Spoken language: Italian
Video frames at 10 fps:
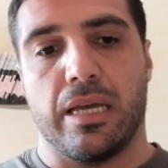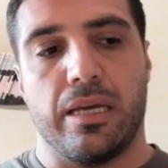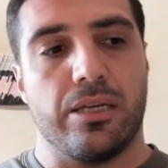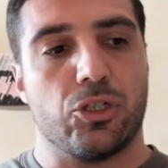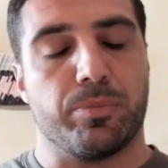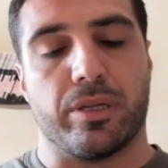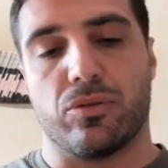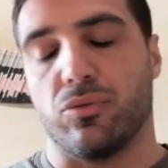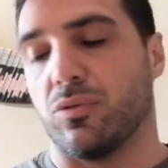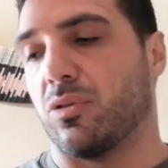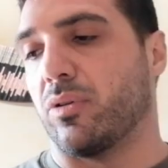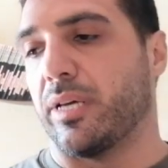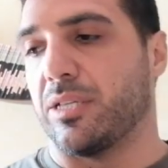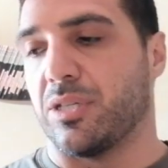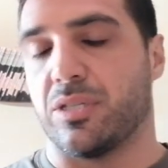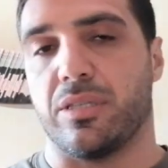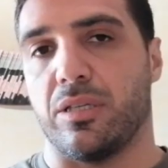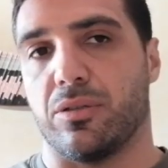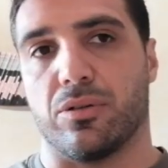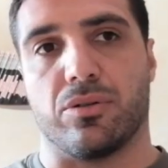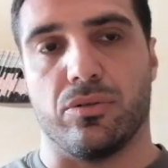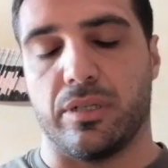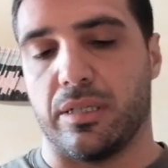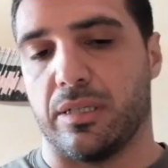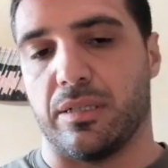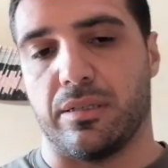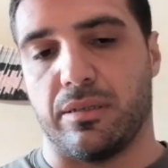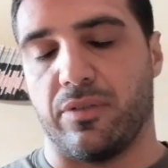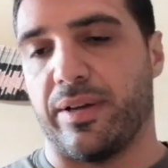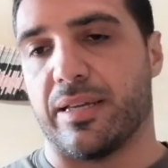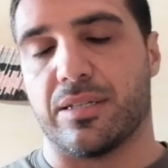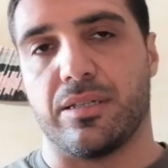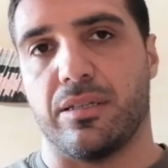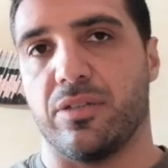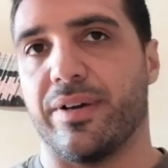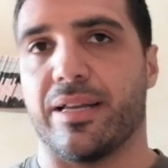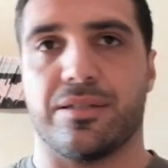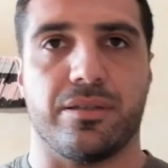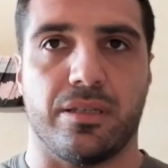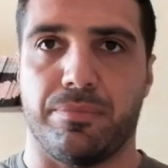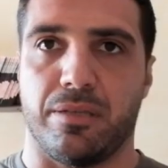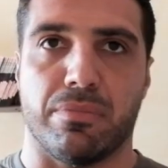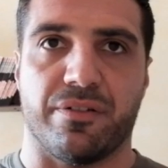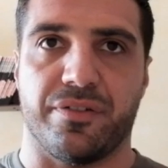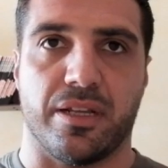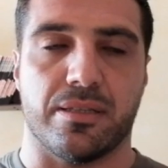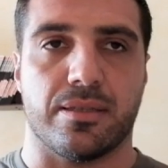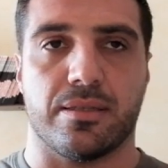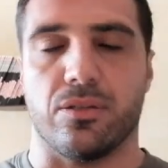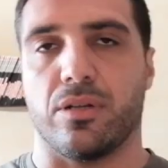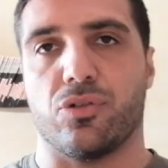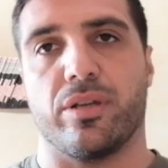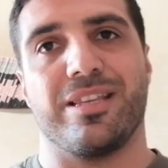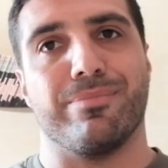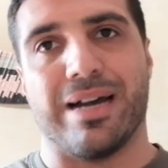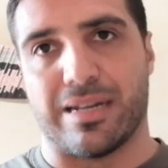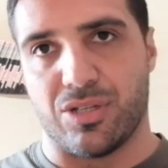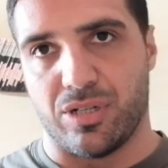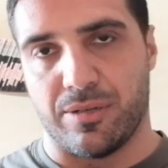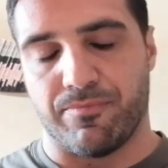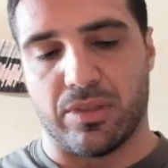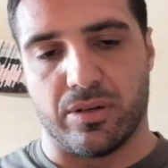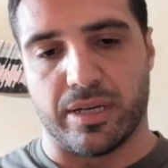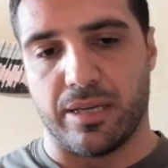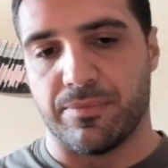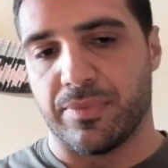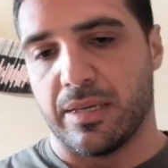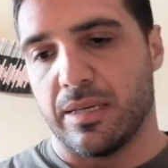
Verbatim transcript: e soprattutto è gestito con eh, diversi, diversi, tipi di bufferizzazione, cioè di margine, ok?